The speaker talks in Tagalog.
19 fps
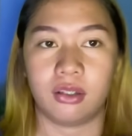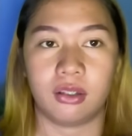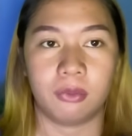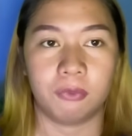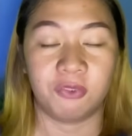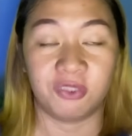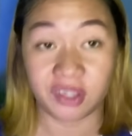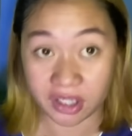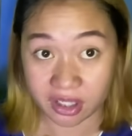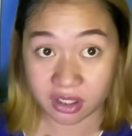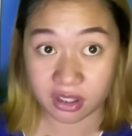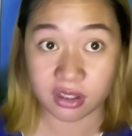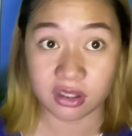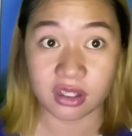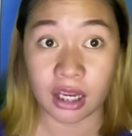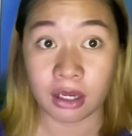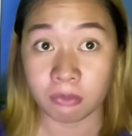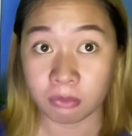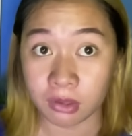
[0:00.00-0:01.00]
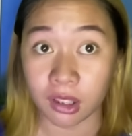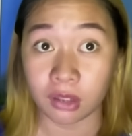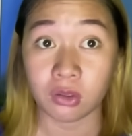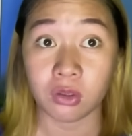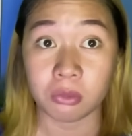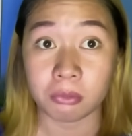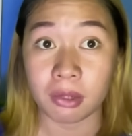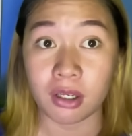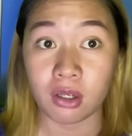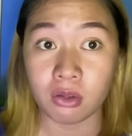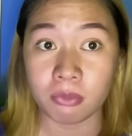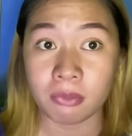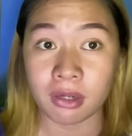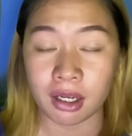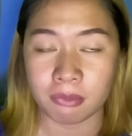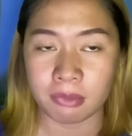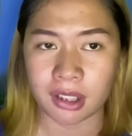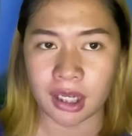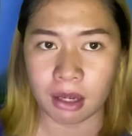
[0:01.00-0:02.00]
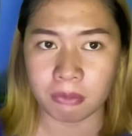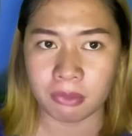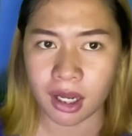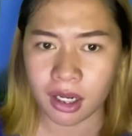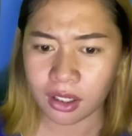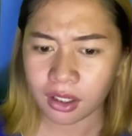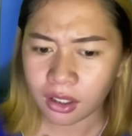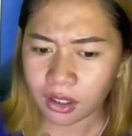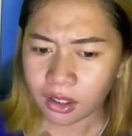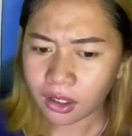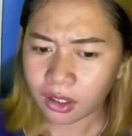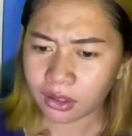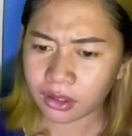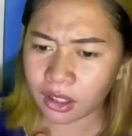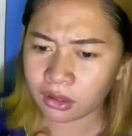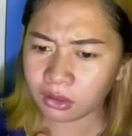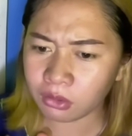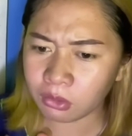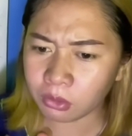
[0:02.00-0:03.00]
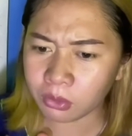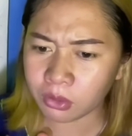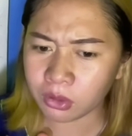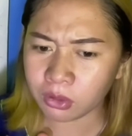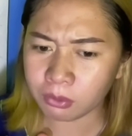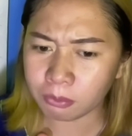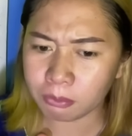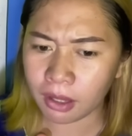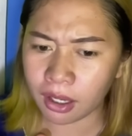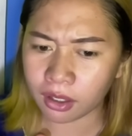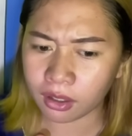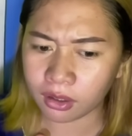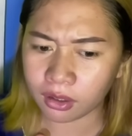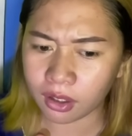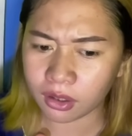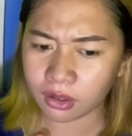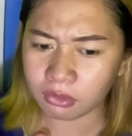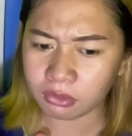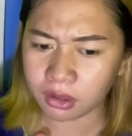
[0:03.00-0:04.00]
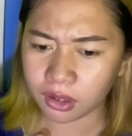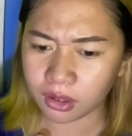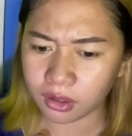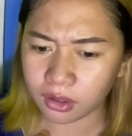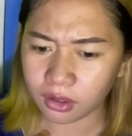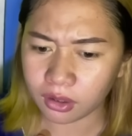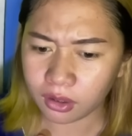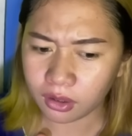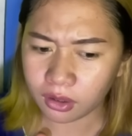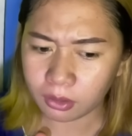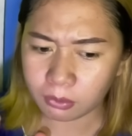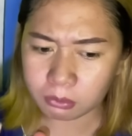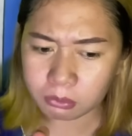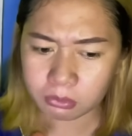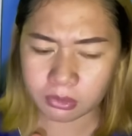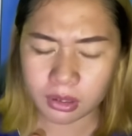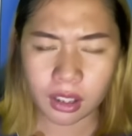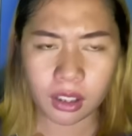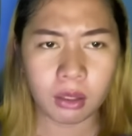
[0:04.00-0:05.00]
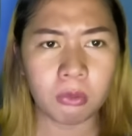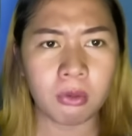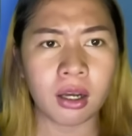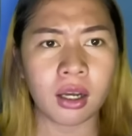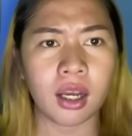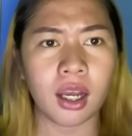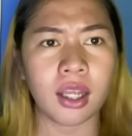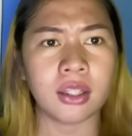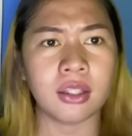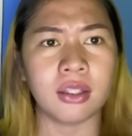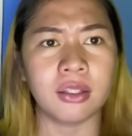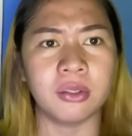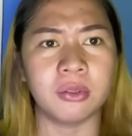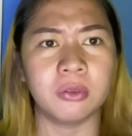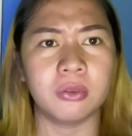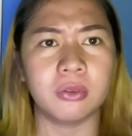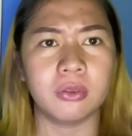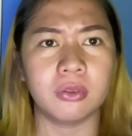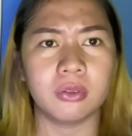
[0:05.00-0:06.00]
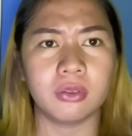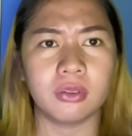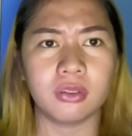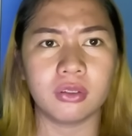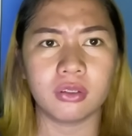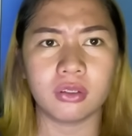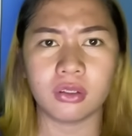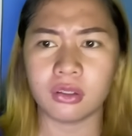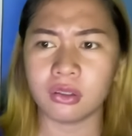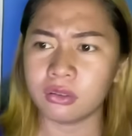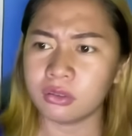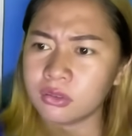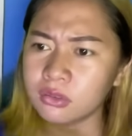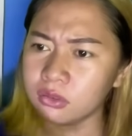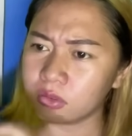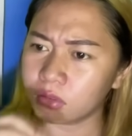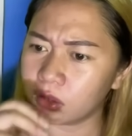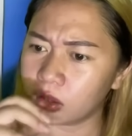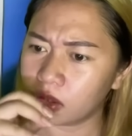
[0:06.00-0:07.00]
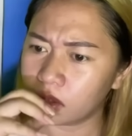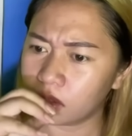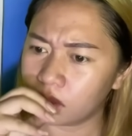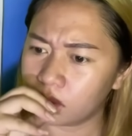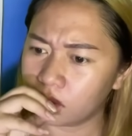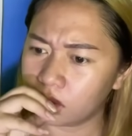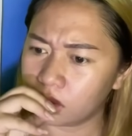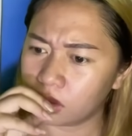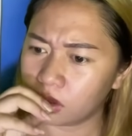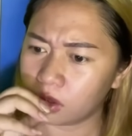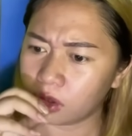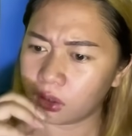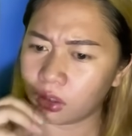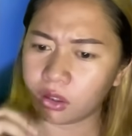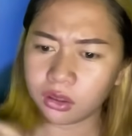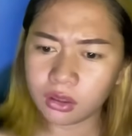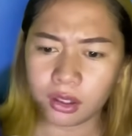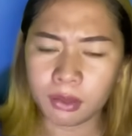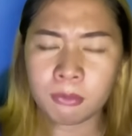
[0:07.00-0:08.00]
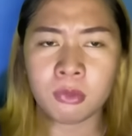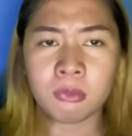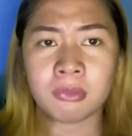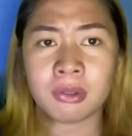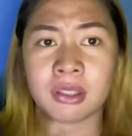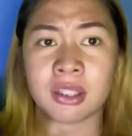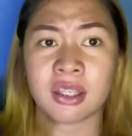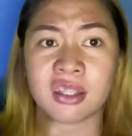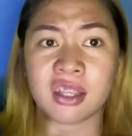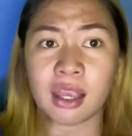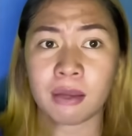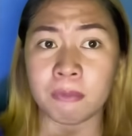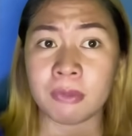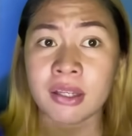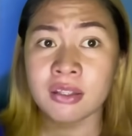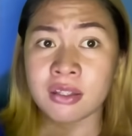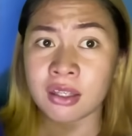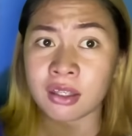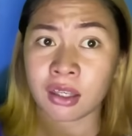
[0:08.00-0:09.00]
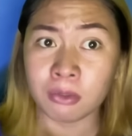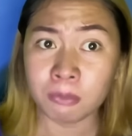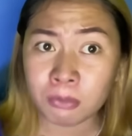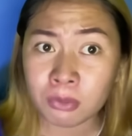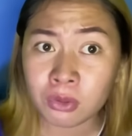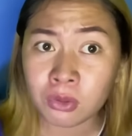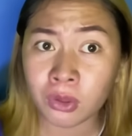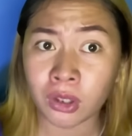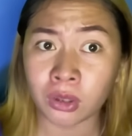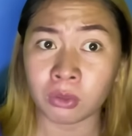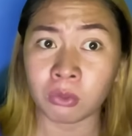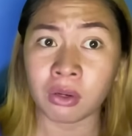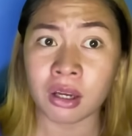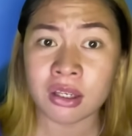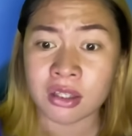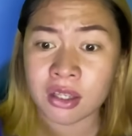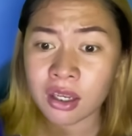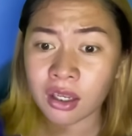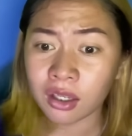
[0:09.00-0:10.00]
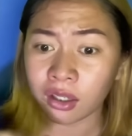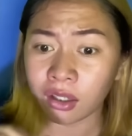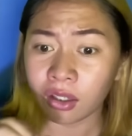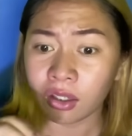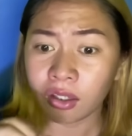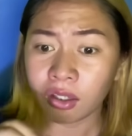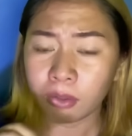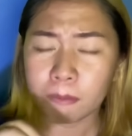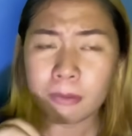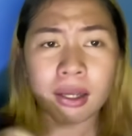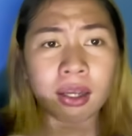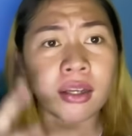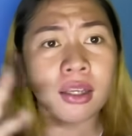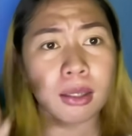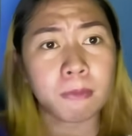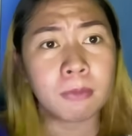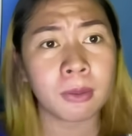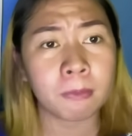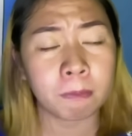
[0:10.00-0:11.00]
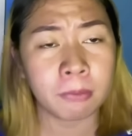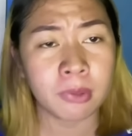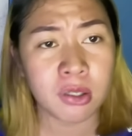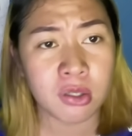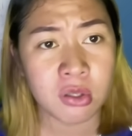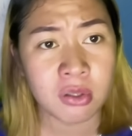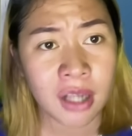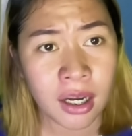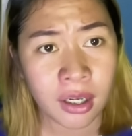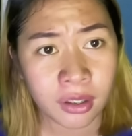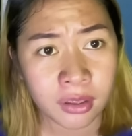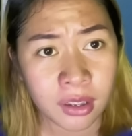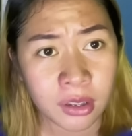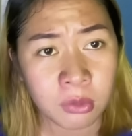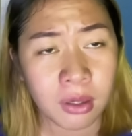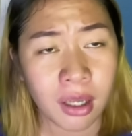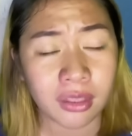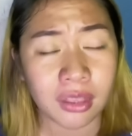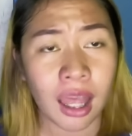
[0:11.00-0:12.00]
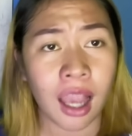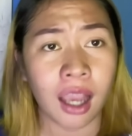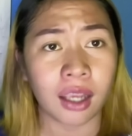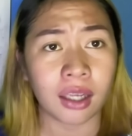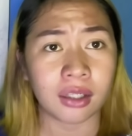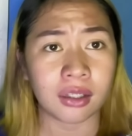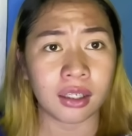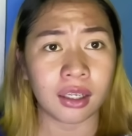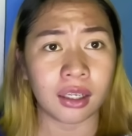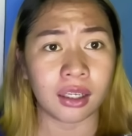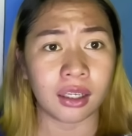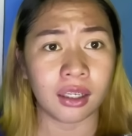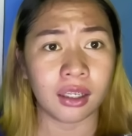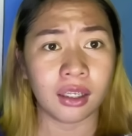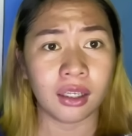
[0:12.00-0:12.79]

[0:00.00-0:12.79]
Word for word: first time niyang dumalo, mga minamahal, nandoon yung parang ano eh, dalawang anyo, yung hindi mo masasabing si Kibulo ito kasi parang ibang personality yung atake niya eh.